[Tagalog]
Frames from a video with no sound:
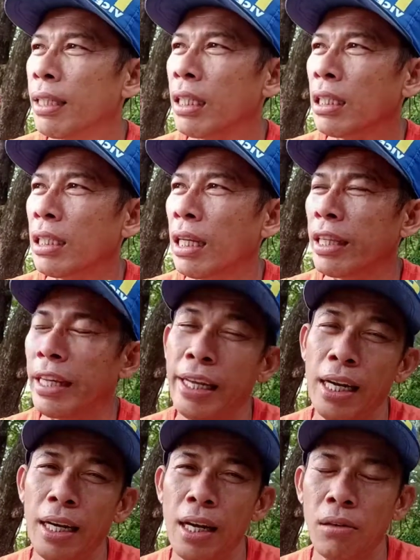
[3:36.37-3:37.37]
tapos
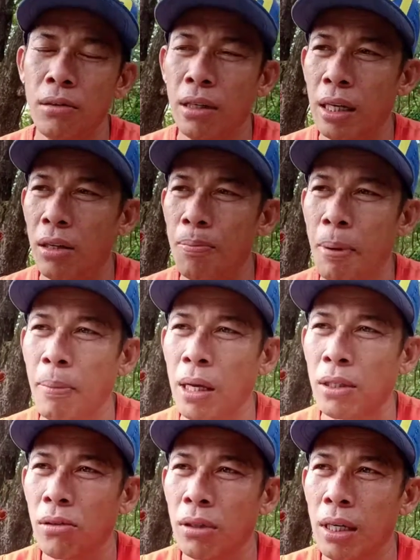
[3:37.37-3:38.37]
natigil lang ako ng ano
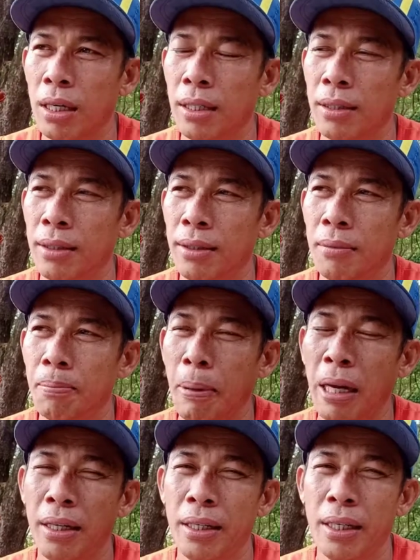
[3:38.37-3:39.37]
pagpasok ng
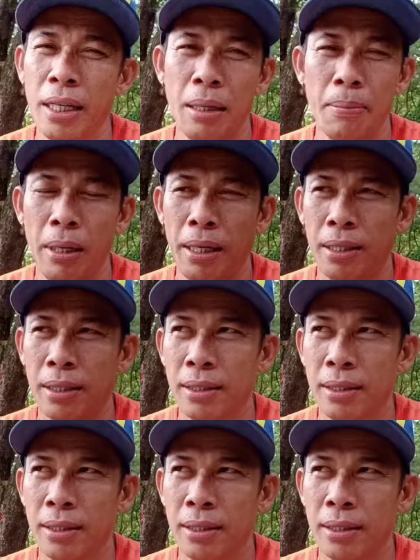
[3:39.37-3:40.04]
pandemic